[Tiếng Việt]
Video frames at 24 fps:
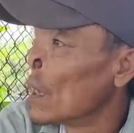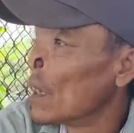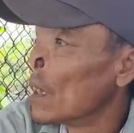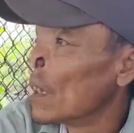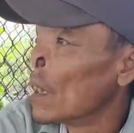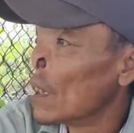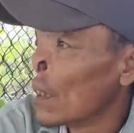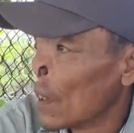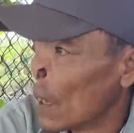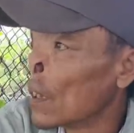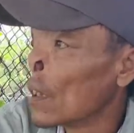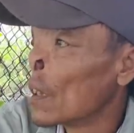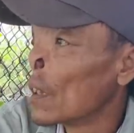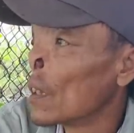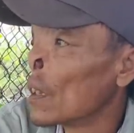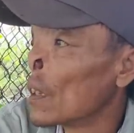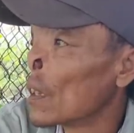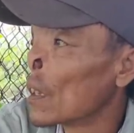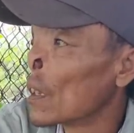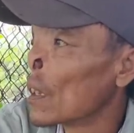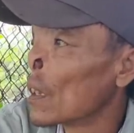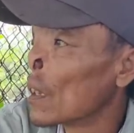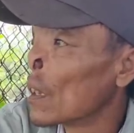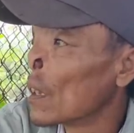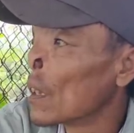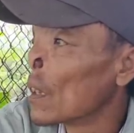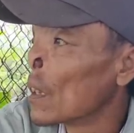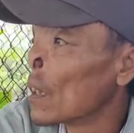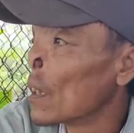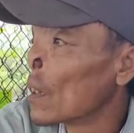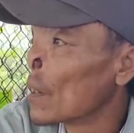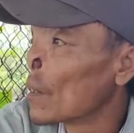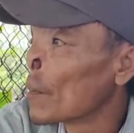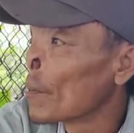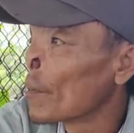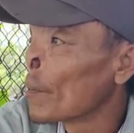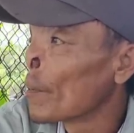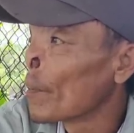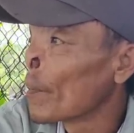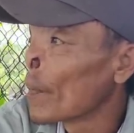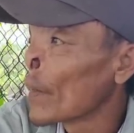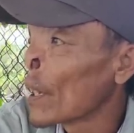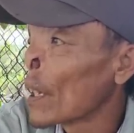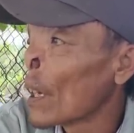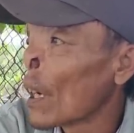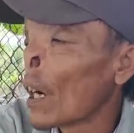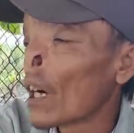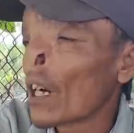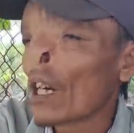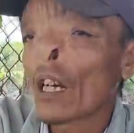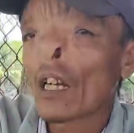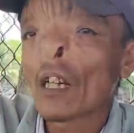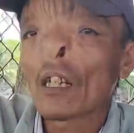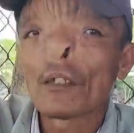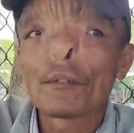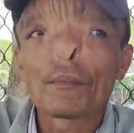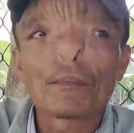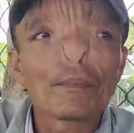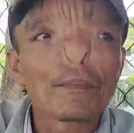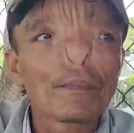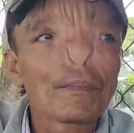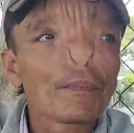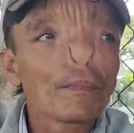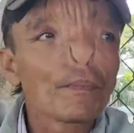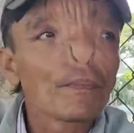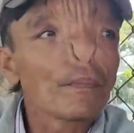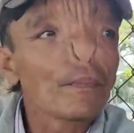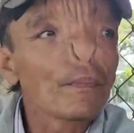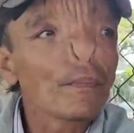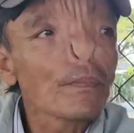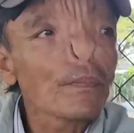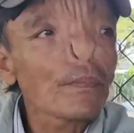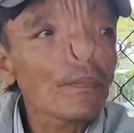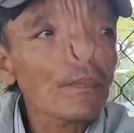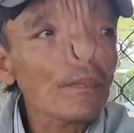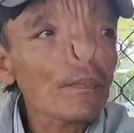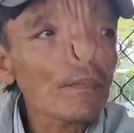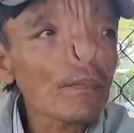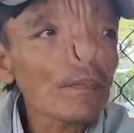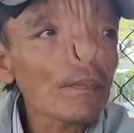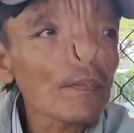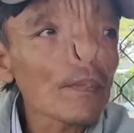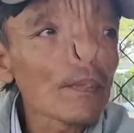cưới luôn hả có đó nhắc tới làm gì